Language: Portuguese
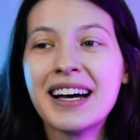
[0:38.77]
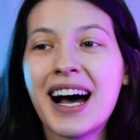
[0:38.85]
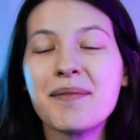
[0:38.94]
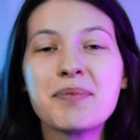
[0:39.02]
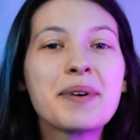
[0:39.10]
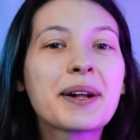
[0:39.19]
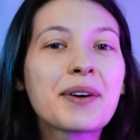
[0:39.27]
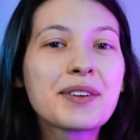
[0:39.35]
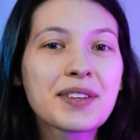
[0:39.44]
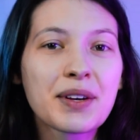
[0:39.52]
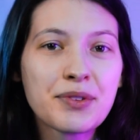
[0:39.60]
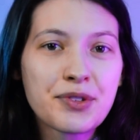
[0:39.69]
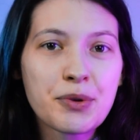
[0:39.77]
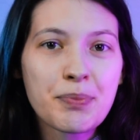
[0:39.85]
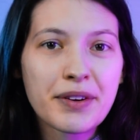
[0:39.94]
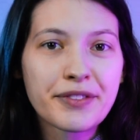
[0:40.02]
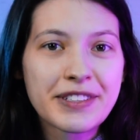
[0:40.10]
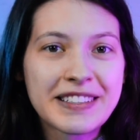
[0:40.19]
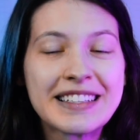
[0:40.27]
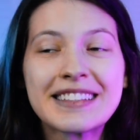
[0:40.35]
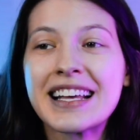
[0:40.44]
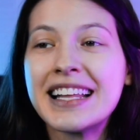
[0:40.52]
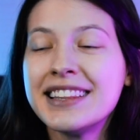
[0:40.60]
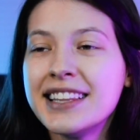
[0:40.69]
A primeira coisa que eu indico para vocês,
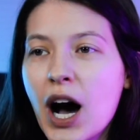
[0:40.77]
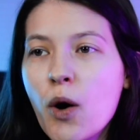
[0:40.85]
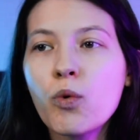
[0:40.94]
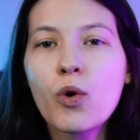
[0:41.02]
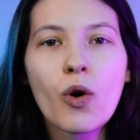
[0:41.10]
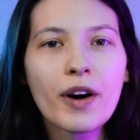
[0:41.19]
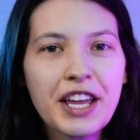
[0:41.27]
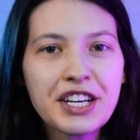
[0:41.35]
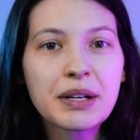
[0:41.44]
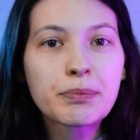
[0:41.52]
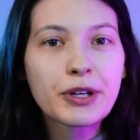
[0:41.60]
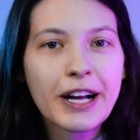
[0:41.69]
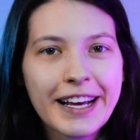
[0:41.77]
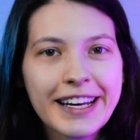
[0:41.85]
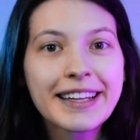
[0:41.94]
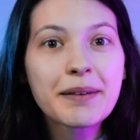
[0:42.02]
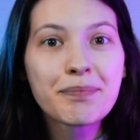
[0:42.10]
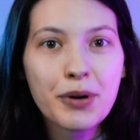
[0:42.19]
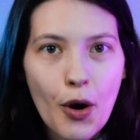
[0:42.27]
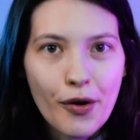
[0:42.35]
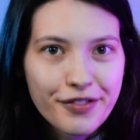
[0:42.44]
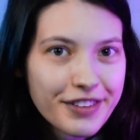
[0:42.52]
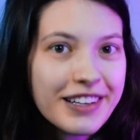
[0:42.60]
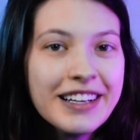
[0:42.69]
não corrija a porcaria da
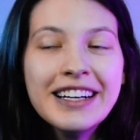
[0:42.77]
prova.